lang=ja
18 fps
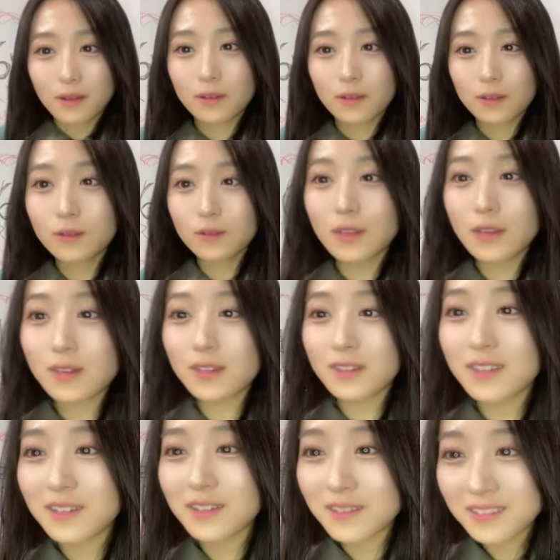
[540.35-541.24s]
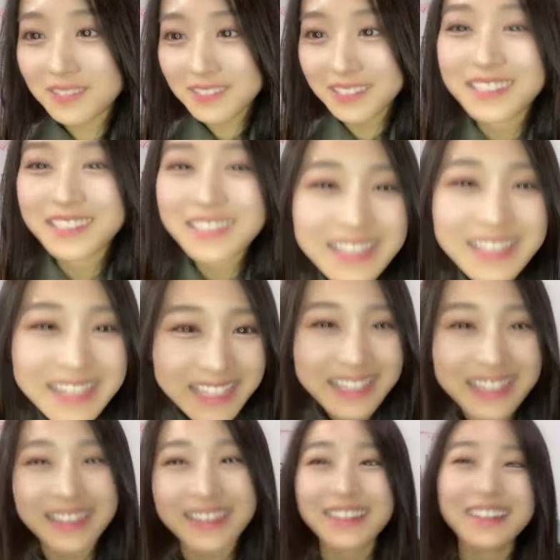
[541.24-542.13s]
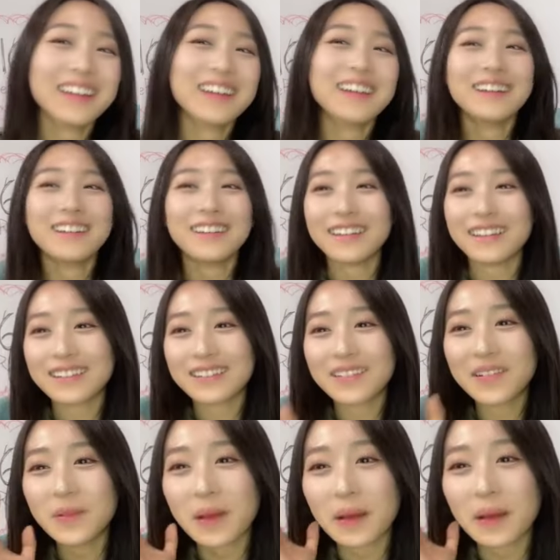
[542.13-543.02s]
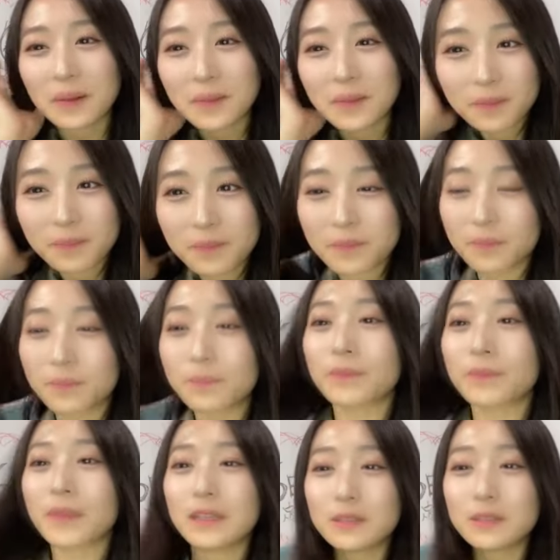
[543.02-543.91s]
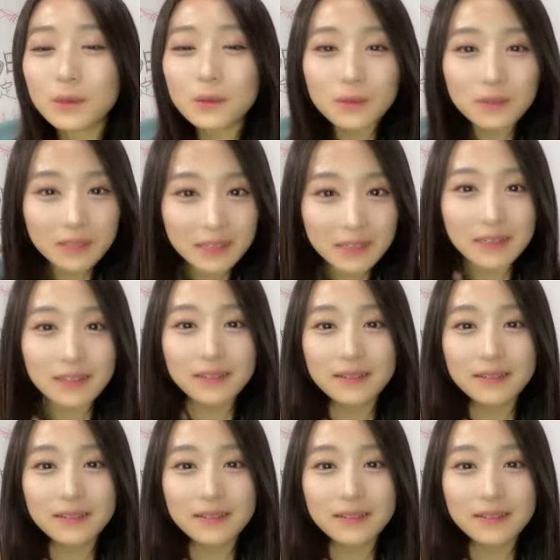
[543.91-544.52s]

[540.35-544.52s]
存在してる存在してたごめんすごくない